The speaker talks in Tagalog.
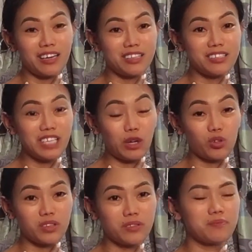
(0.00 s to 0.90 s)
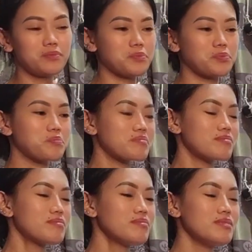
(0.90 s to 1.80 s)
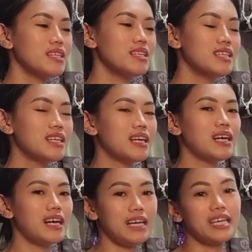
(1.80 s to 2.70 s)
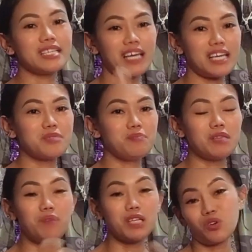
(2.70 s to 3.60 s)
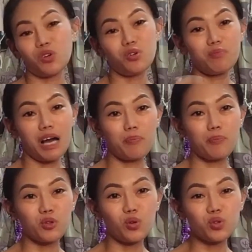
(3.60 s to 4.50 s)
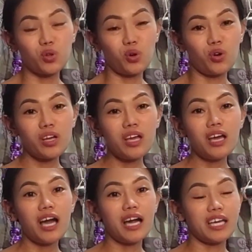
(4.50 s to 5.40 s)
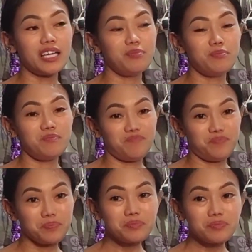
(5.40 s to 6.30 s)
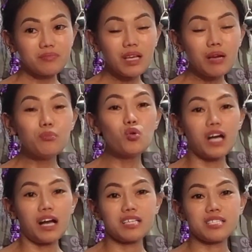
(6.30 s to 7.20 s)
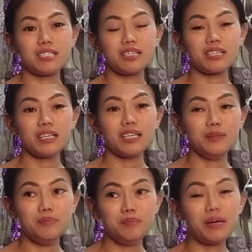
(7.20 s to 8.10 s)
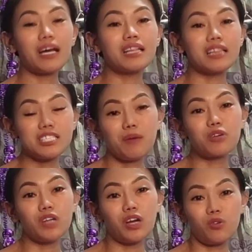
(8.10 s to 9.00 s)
Ayan guys, bit-bit ko yung mga produkto. Ayan, bukas, para at least meron akong additional earnings, additional income.